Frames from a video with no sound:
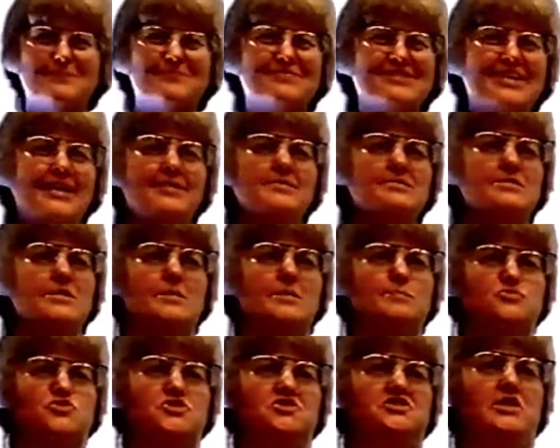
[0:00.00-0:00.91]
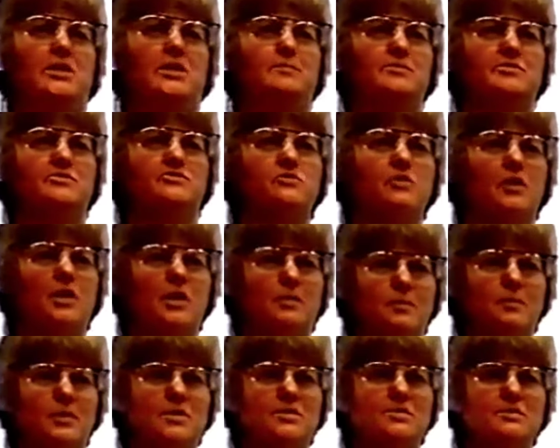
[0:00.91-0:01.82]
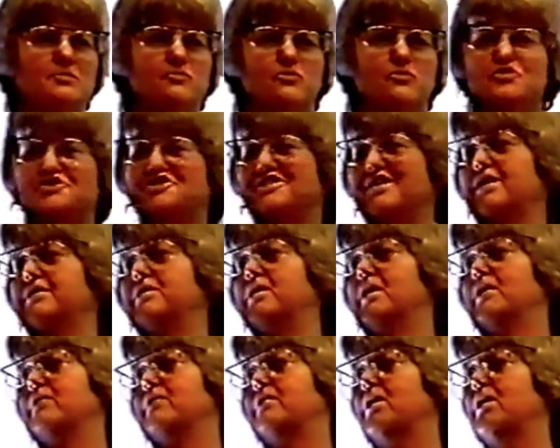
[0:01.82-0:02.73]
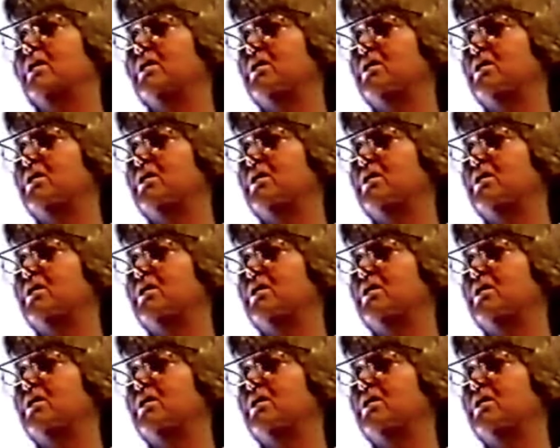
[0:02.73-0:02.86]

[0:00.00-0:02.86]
im Tandem zusammenzuarbeiten, wo Sie einander